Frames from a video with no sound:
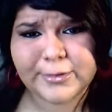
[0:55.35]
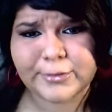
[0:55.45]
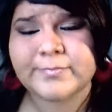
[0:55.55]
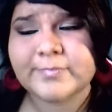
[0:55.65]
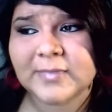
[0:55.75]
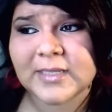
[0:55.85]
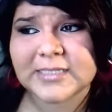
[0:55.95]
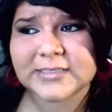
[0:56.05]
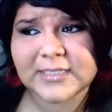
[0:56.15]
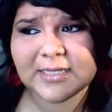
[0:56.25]
no.
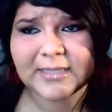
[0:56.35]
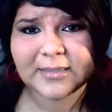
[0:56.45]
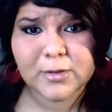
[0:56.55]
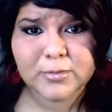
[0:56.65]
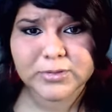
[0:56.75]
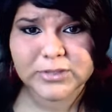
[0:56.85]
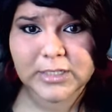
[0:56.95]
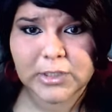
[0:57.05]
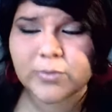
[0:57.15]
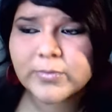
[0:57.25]
Así que tengo voz de
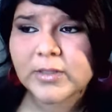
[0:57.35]
niño.